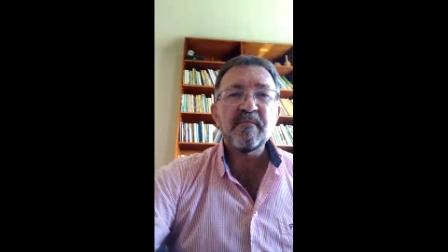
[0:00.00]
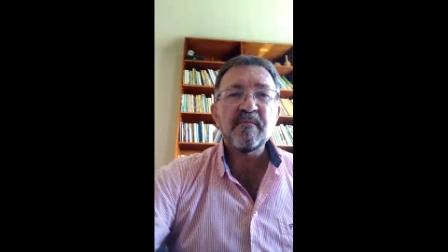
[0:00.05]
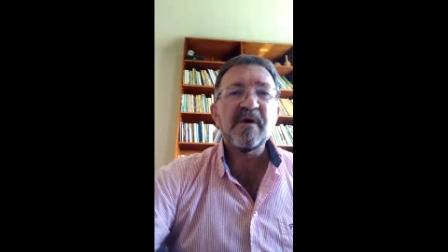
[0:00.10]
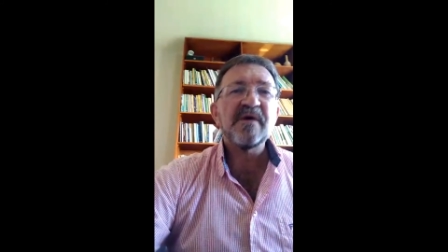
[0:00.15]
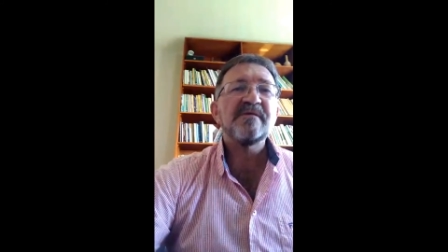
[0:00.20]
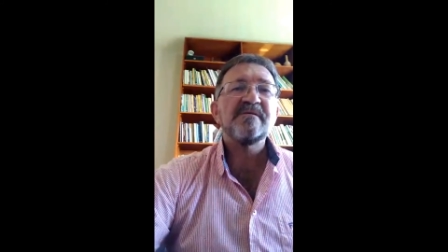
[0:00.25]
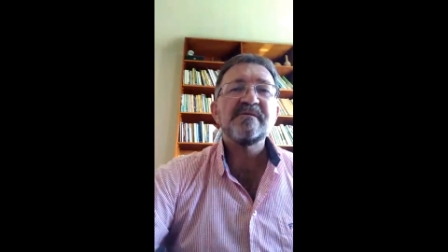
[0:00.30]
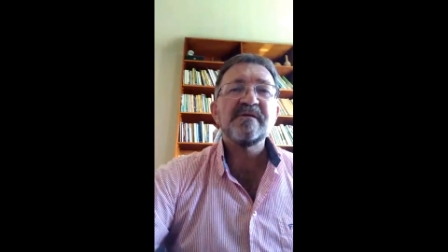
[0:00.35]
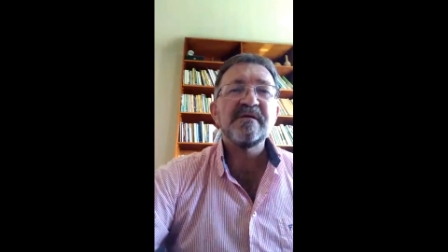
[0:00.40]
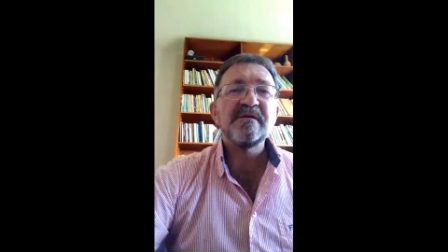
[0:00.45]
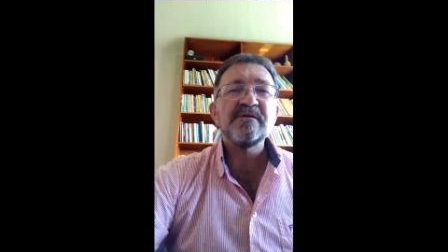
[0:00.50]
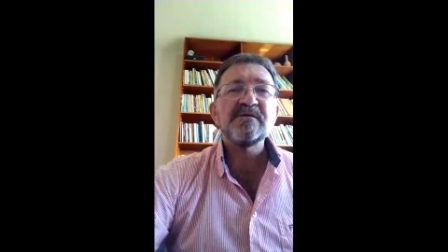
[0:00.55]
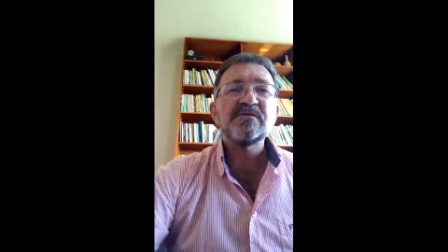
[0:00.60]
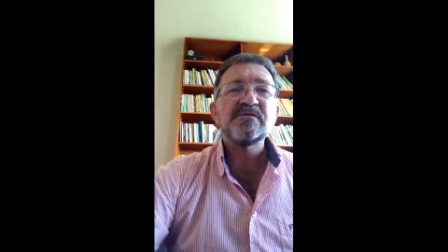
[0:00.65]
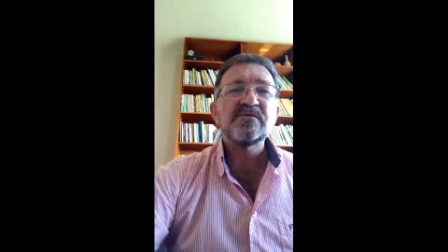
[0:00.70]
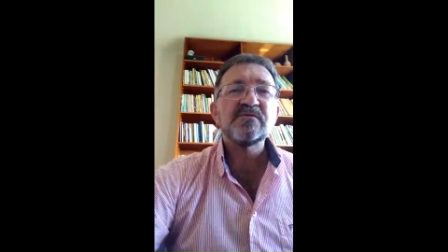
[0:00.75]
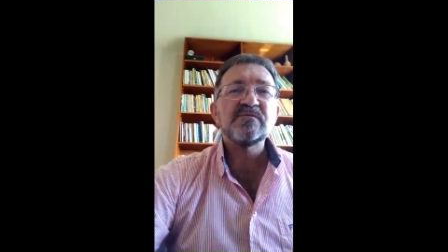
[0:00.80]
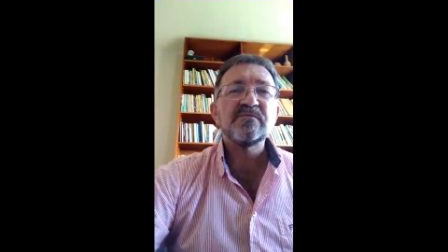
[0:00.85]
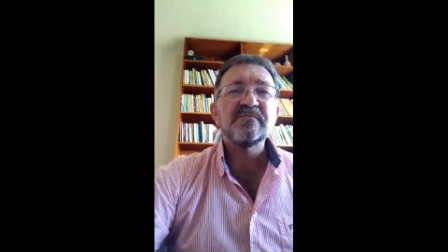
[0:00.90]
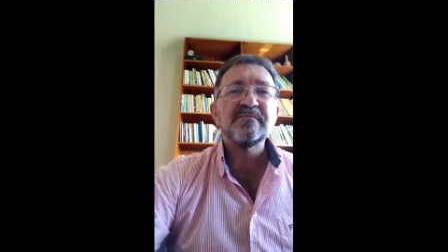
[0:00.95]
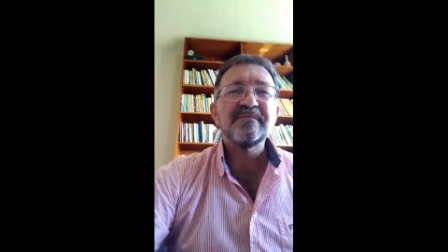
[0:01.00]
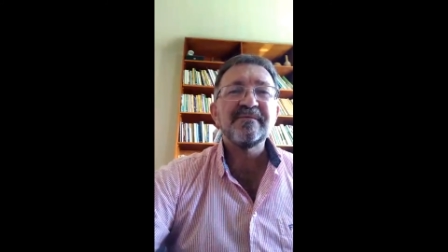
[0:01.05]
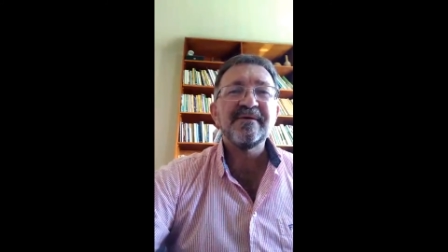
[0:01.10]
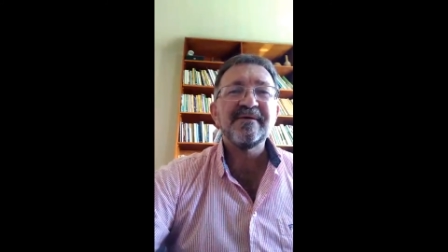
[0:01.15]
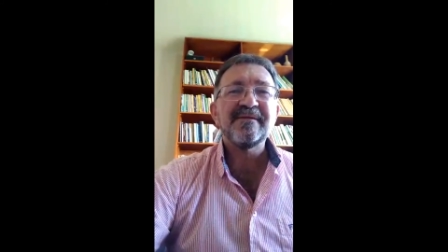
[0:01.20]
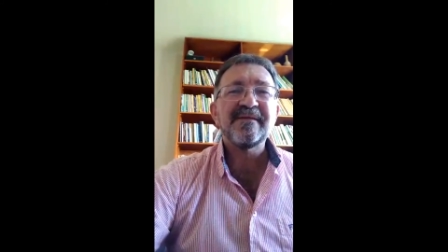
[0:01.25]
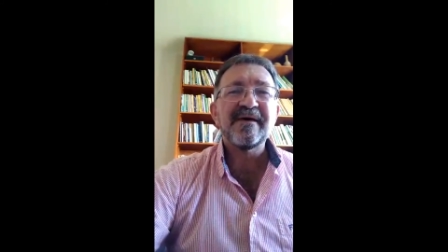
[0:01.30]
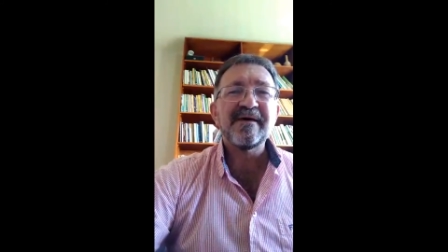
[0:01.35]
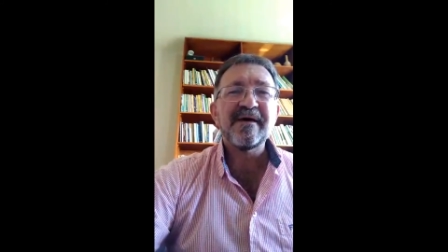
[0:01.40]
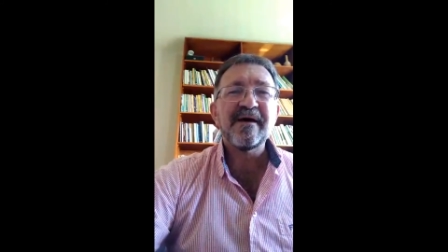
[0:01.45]
Pense nisso
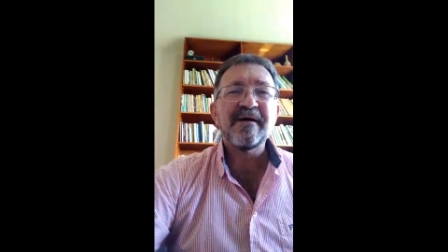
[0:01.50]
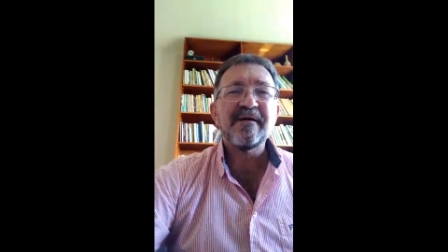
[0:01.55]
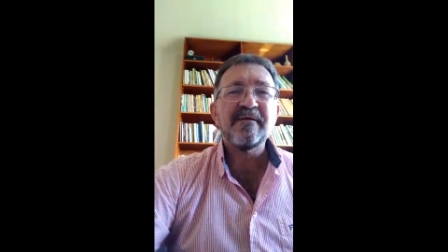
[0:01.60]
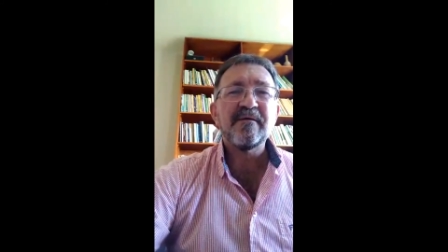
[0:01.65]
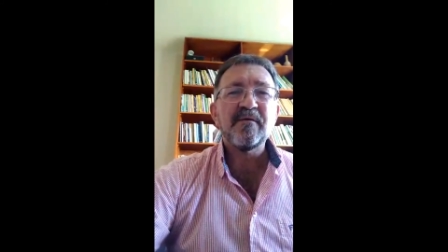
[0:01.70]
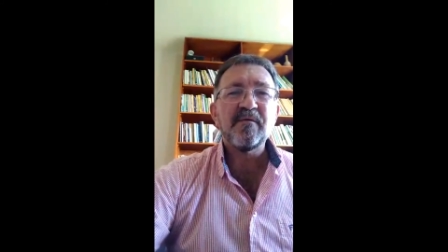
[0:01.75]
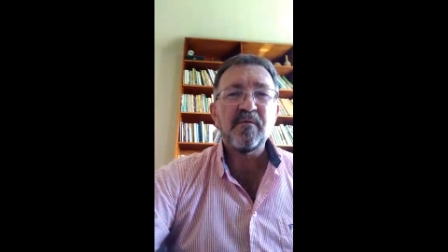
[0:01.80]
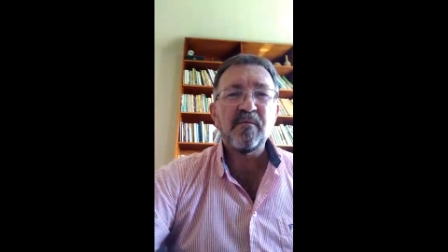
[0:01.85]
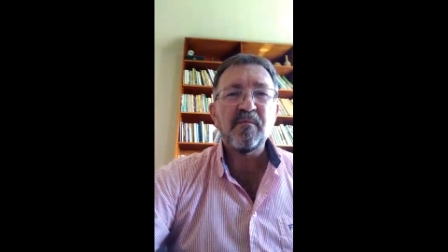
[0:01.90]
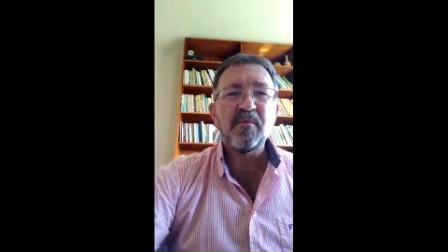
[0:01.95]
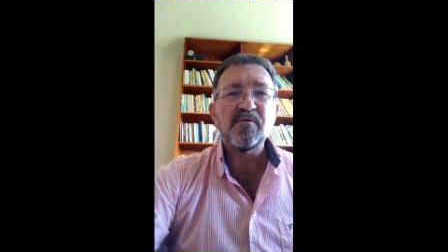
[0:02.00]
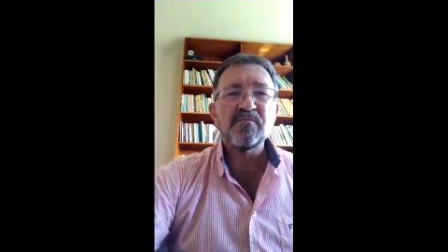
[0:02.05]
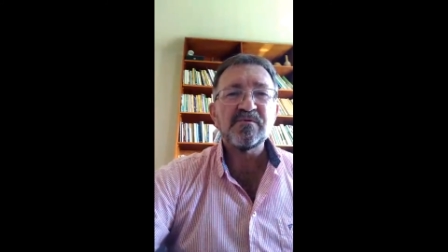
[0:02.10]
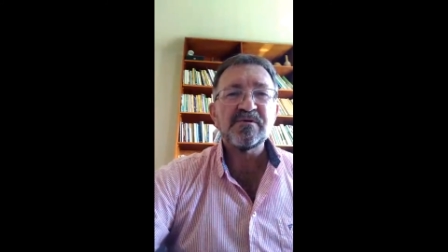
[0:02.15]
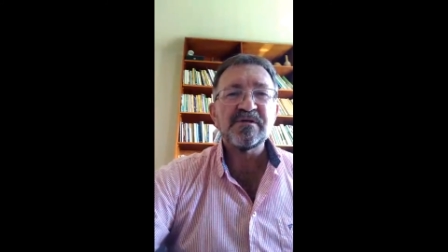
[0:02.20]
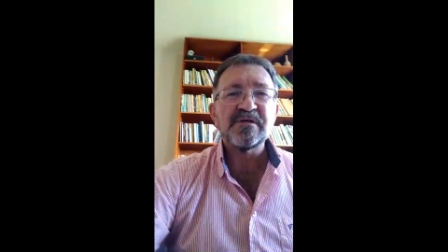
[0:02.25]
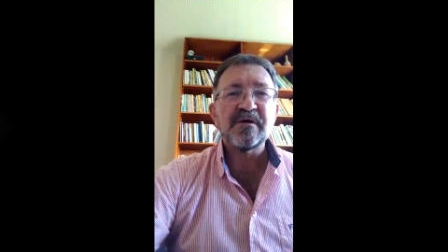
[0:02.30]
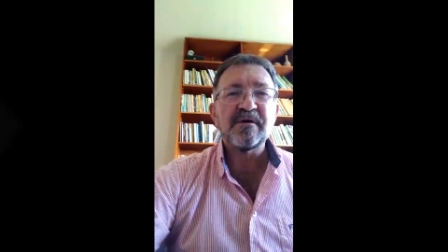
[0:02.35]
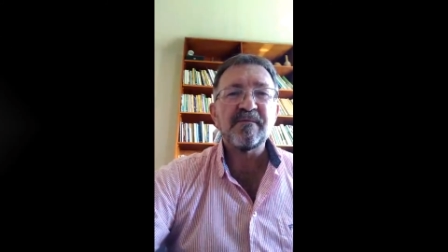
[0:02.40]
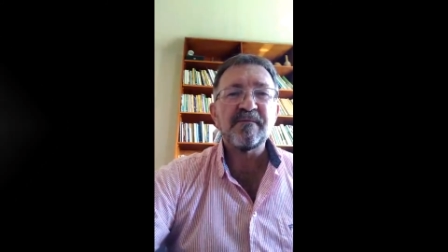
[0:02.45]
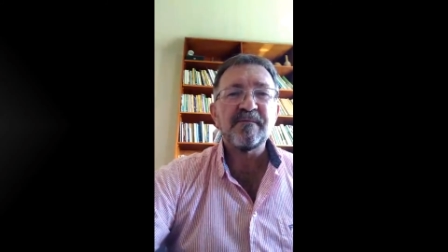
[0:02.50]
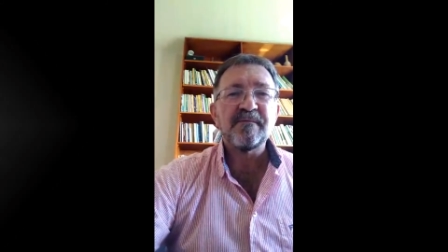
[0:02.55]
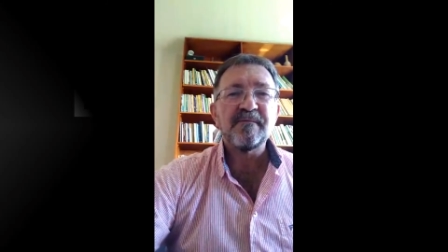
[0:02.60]
e tenha um bom dia.